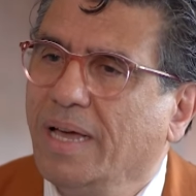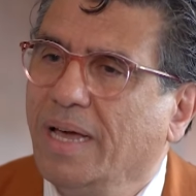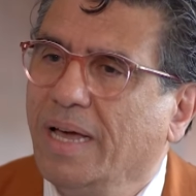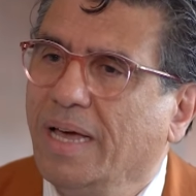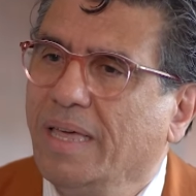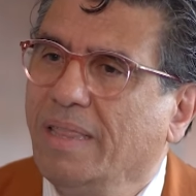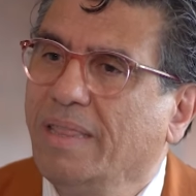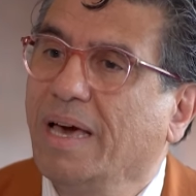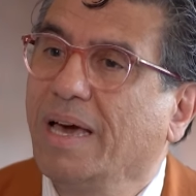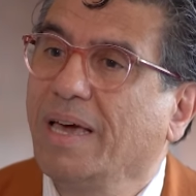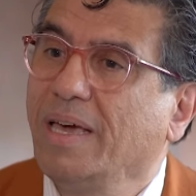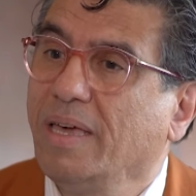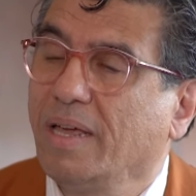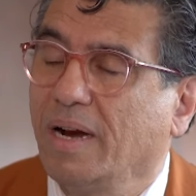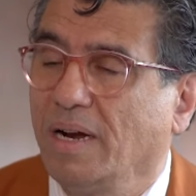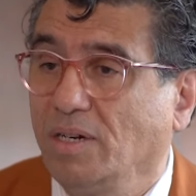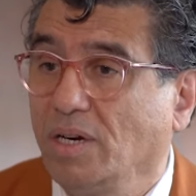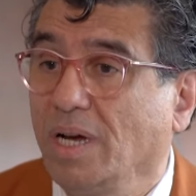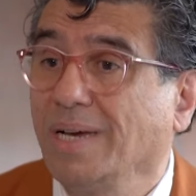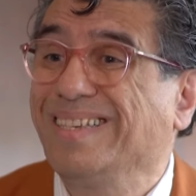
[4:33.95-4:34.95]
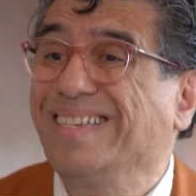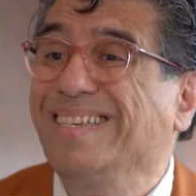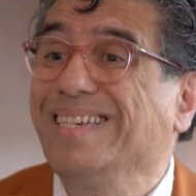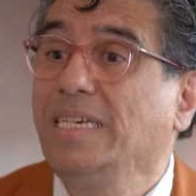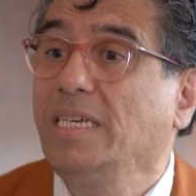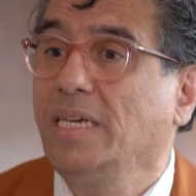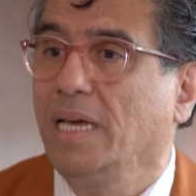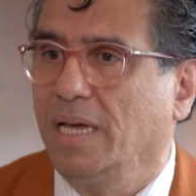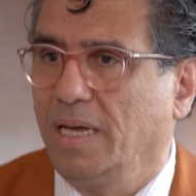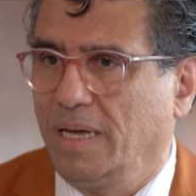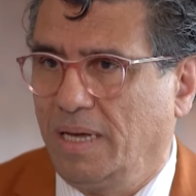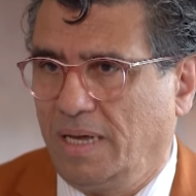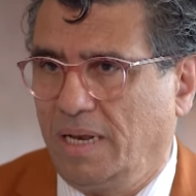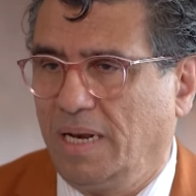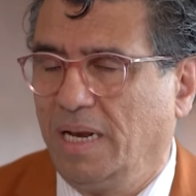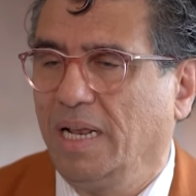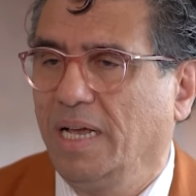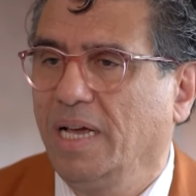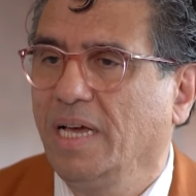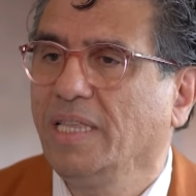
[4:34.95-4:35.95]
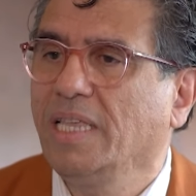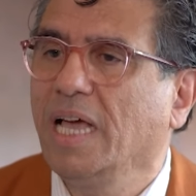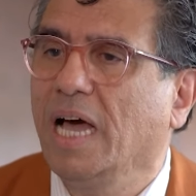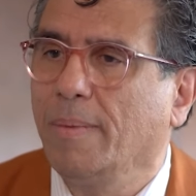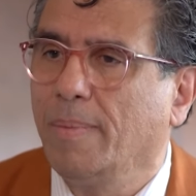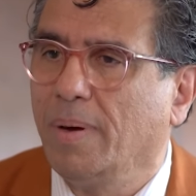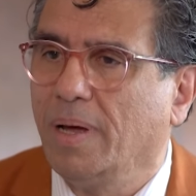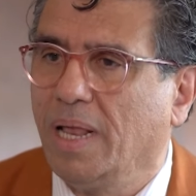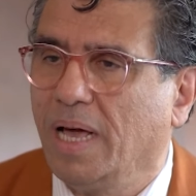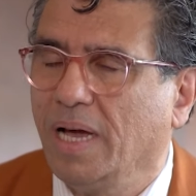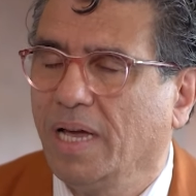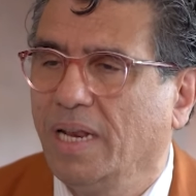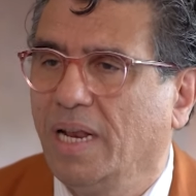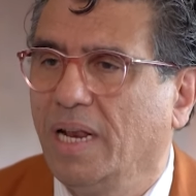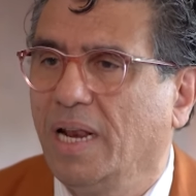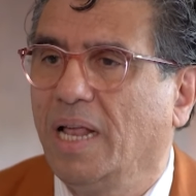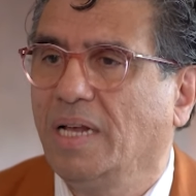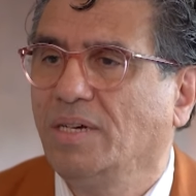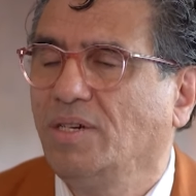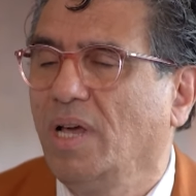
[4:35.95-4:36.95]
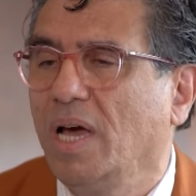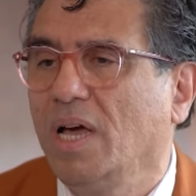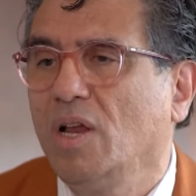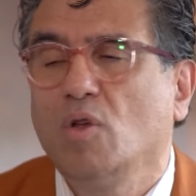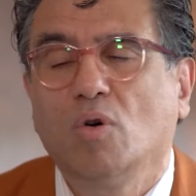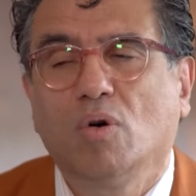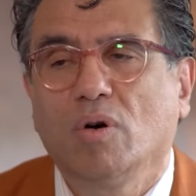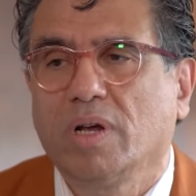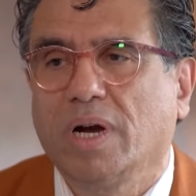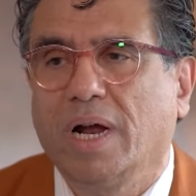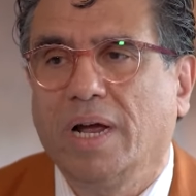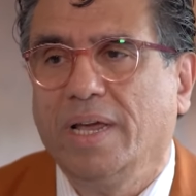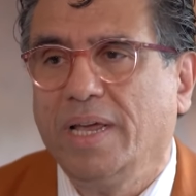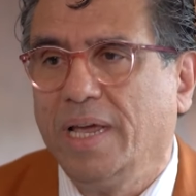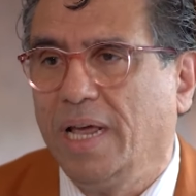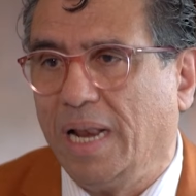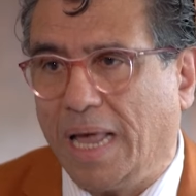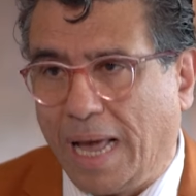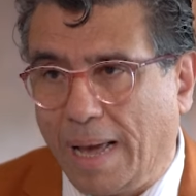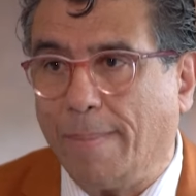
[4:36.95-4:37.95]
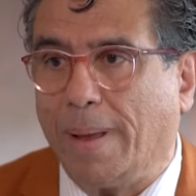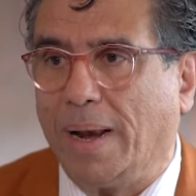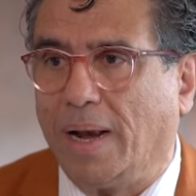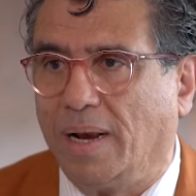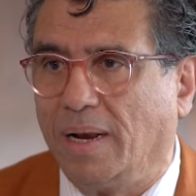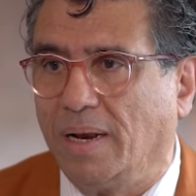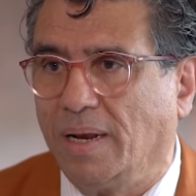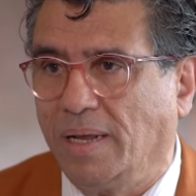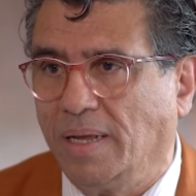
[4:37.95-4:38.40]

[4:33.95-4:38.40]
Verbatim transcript: آه، ذخيره شخصيه للكتابه لكن الاشياء الاخرى هي العمل